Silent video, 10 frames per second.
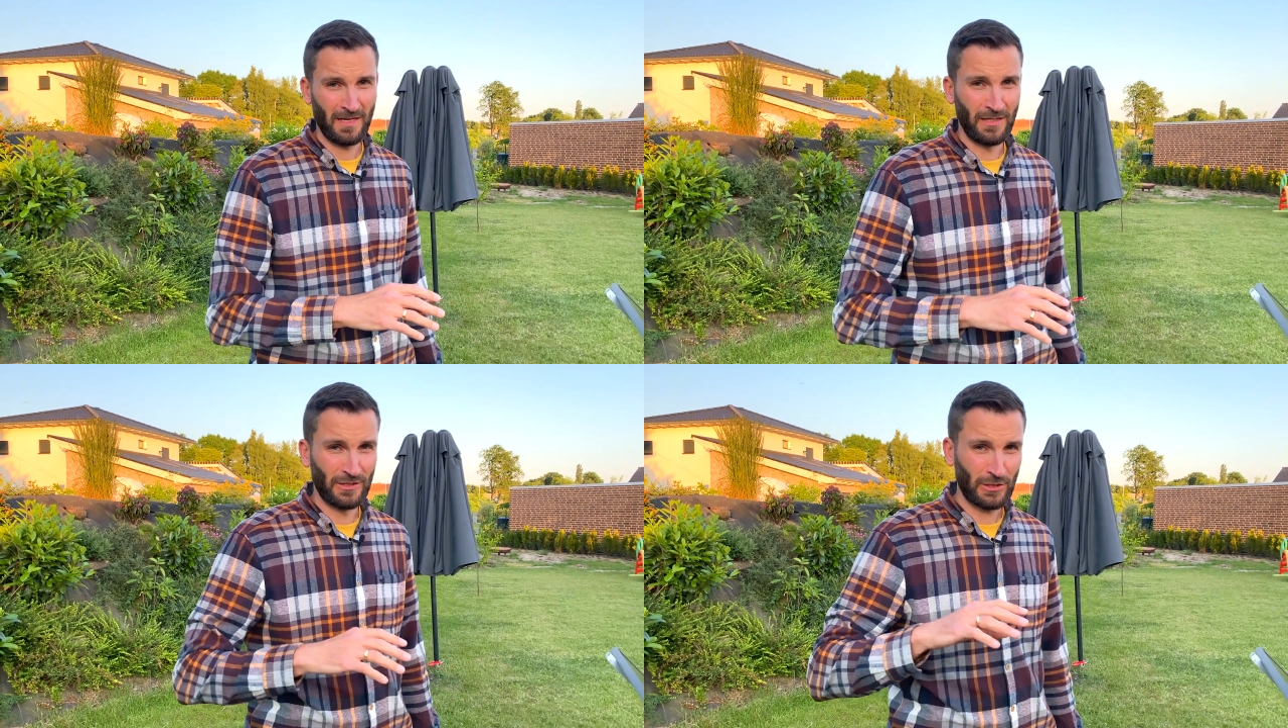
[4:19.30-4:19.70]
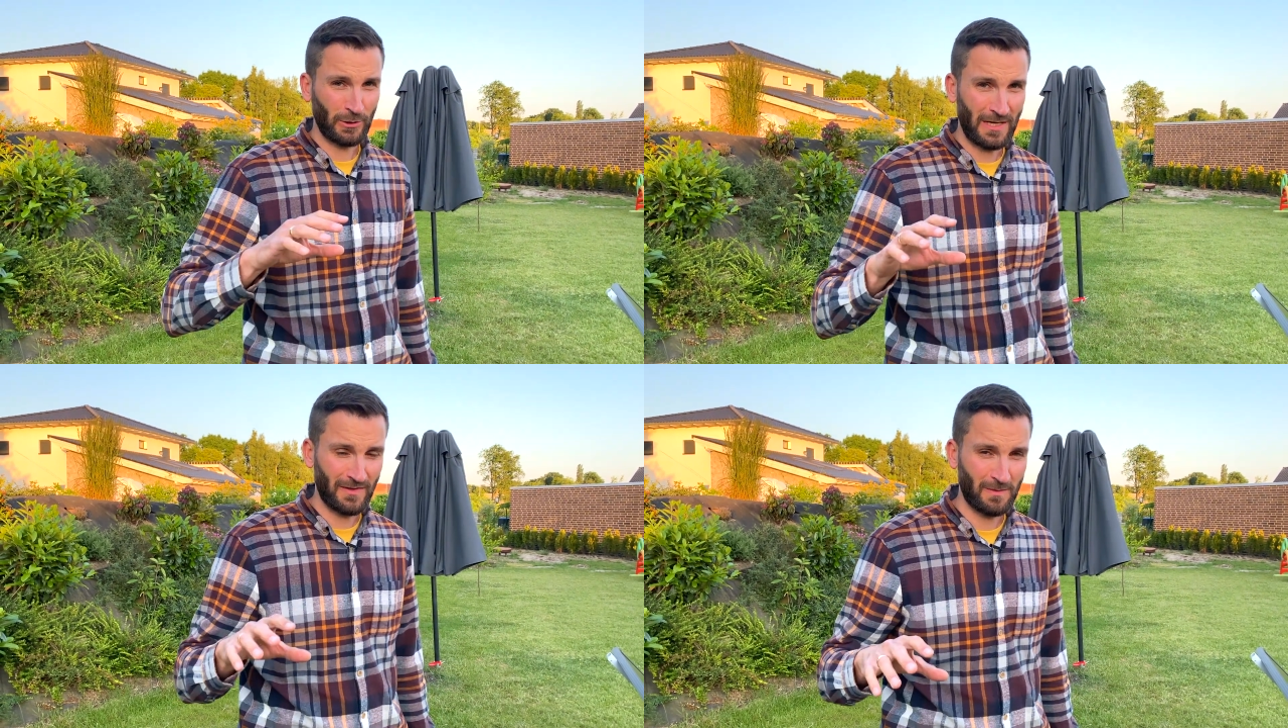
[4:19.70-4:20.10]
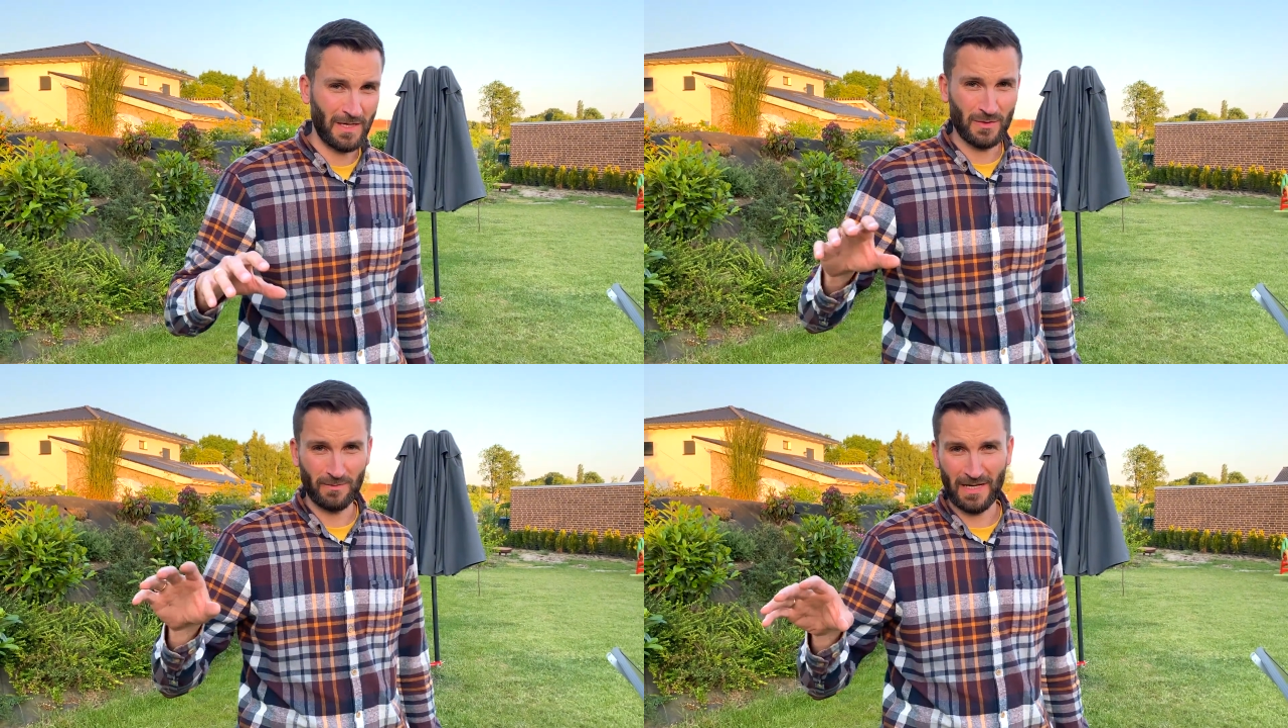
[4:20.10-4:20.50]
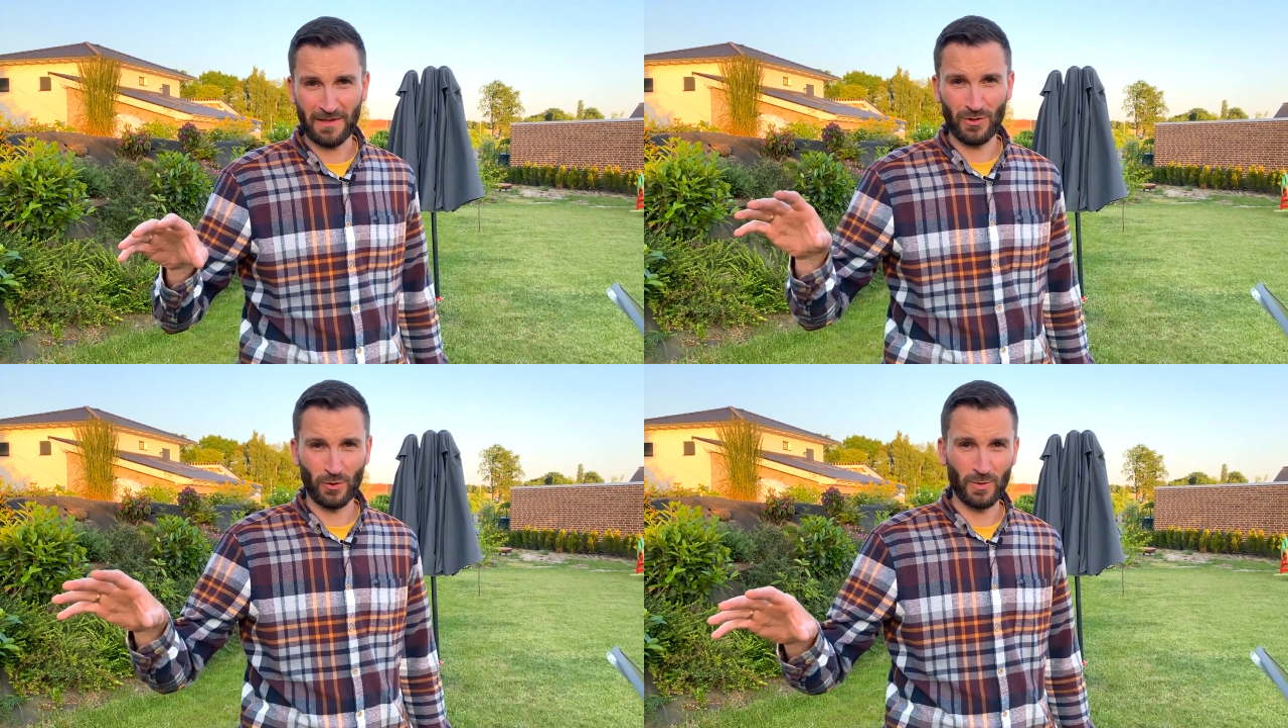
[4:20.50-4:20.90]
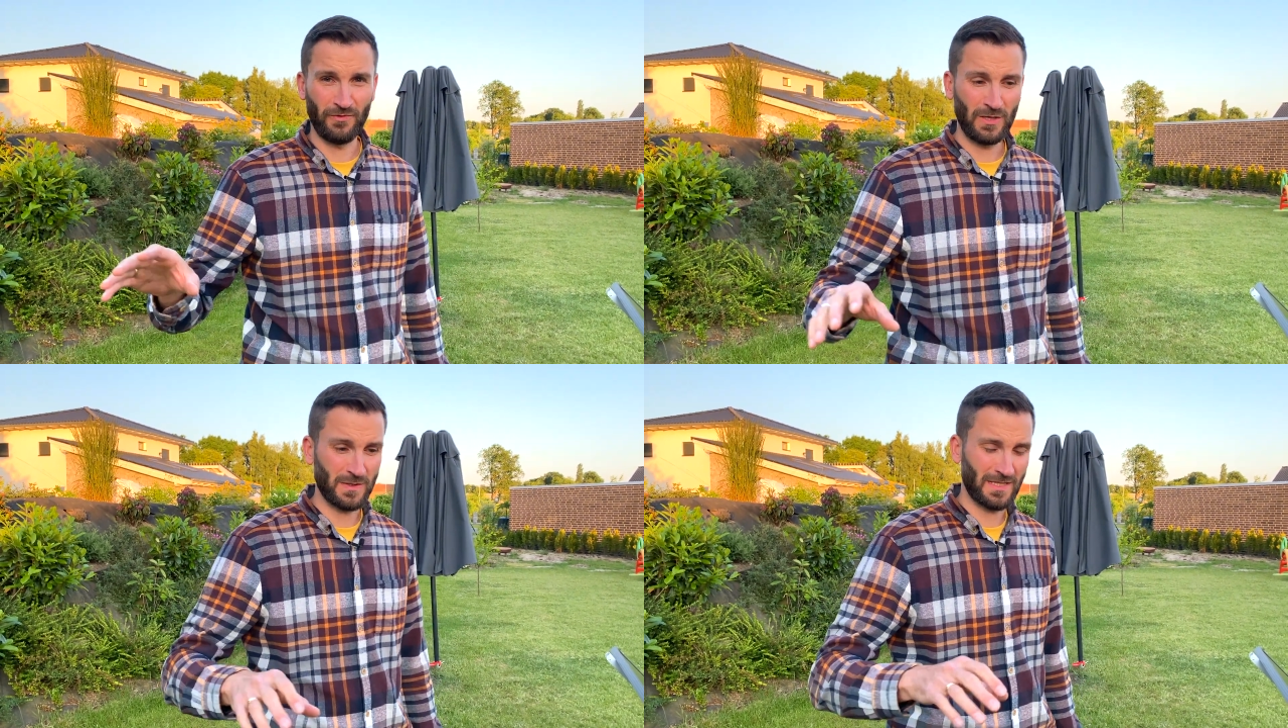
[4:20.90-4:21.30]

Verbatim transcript: Schaut einfach mal so ein paar andere YouTube-Videos.